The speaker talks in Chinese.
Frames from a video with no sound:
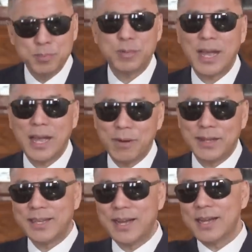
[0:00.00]
不开化。
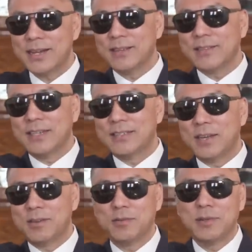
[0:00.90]
你看看刚才那
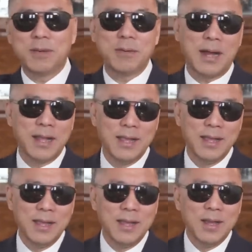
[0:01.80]
战友问的话，
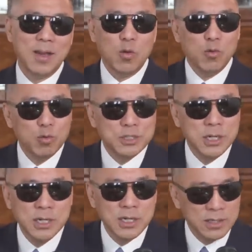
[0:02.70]
吴
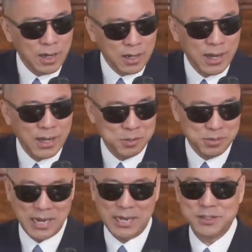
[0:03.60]
征和杨澜还有
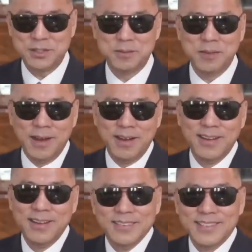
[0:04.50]
感情吗？
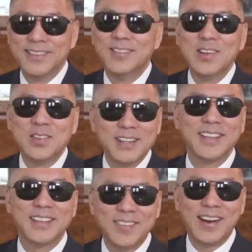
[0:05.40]
你问出这
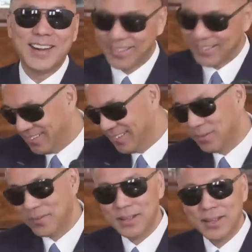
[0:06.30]
样的话，
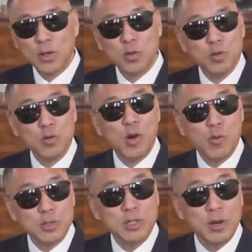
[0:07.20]
如果
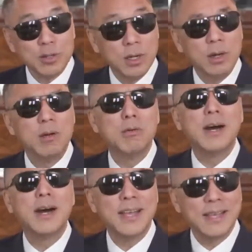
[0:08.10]
吴征告诉你
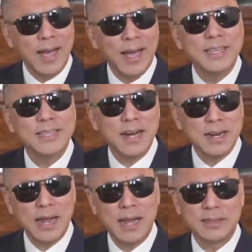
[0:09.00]
我很爱
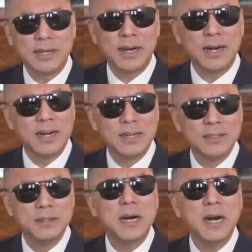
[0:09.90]
杨澜呐，
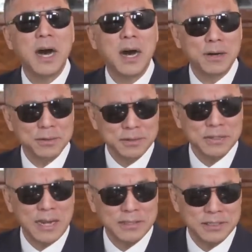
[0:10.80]
我好有
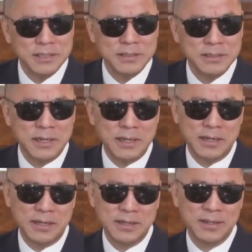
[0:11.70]
感情
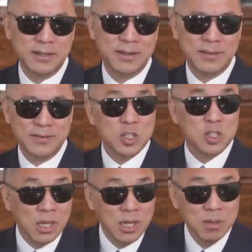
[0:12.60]
呢，你
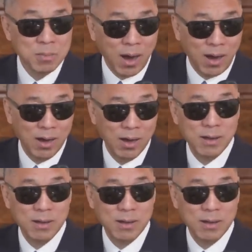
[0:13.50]
信吗？